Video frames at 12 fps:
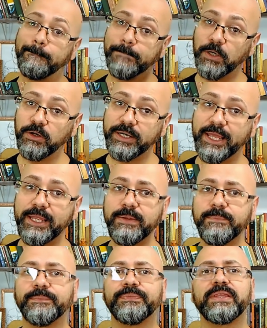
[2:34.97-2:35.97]

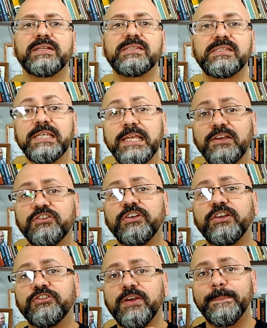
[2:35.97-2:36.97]
Porém, se a
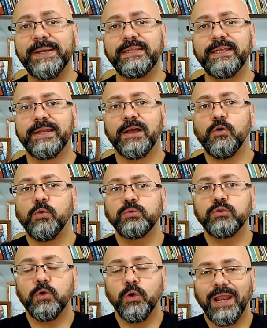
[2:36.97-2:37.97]
gente aprender a
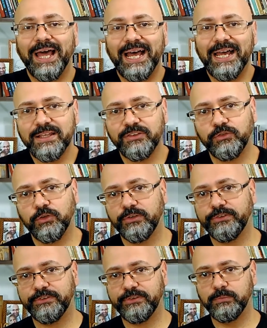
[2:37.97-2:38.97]
controlar as nossas